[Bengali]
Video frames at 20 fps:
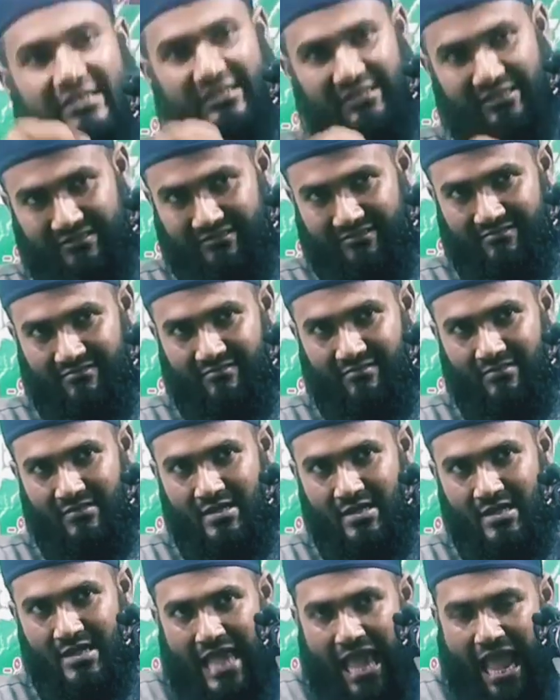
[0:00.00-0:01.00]
নারী
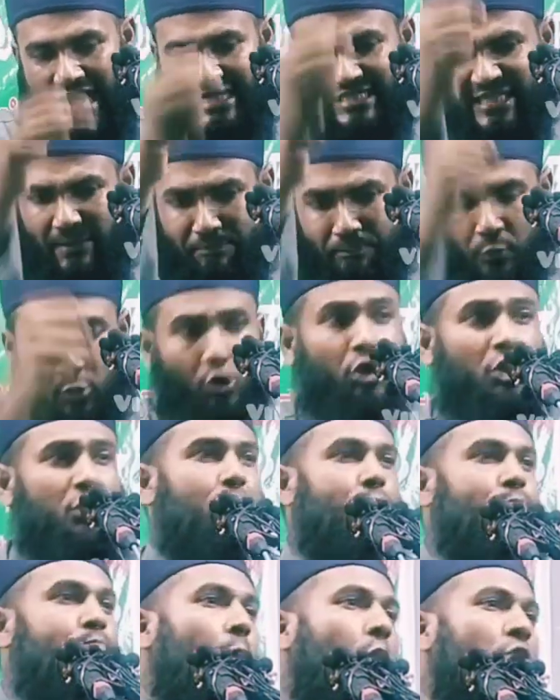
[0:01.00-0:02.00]
একটা
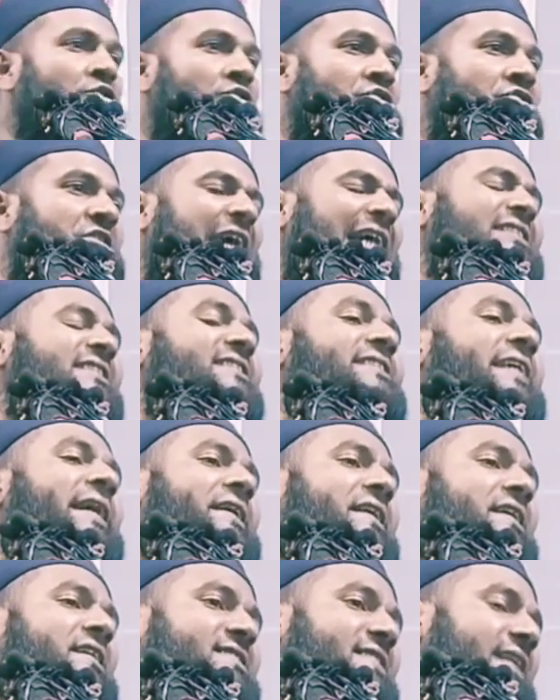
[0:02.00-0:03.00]
পুরুষ পঞ্চাশ
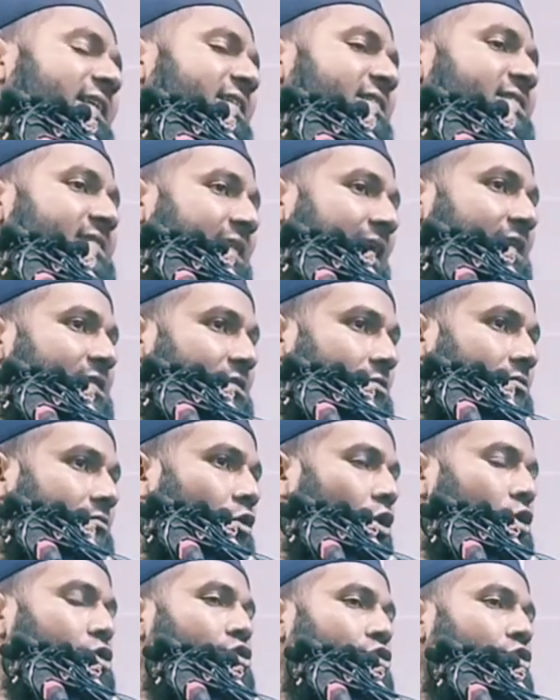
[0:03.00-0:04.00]
ডিগ্রি সেলসিয়াস
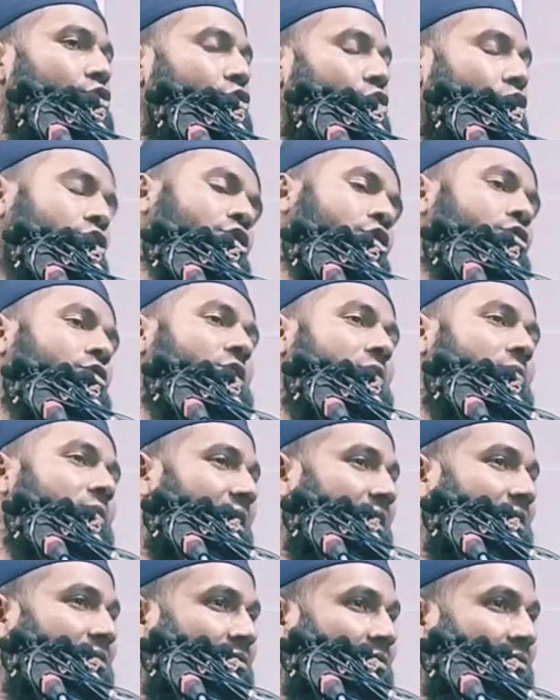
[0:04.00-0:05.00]
কষ্ট সহ্য করতে
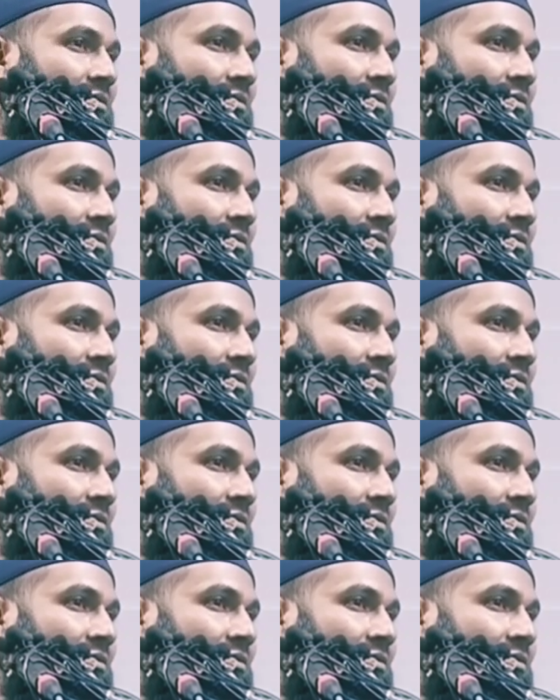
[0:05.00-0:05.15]
পারে